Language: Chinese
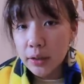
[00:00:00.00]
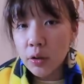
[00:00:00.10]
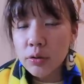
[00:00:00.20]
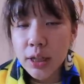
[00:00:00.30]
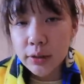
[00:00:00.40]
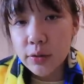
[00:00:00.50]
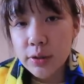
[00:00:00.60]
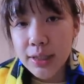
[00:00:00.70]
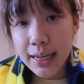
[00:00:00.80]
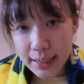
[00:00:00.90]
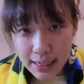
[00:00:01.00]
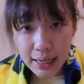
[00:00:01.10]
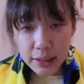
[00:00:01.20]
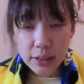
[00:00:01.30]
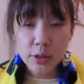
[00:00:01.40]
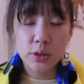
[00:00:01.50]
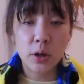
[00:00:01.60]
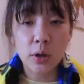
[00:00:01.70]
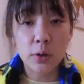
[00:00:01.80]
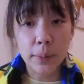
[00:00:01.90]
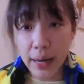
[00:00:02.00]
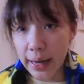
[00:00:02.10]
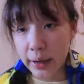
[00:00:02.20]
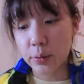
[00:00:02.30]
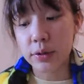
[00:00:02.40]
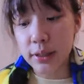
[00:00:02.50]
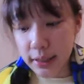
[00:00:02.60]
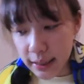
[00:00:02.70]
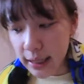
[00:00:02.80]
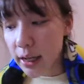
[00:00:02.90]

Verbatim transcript: 通常都是在假日的时候拍或是剪。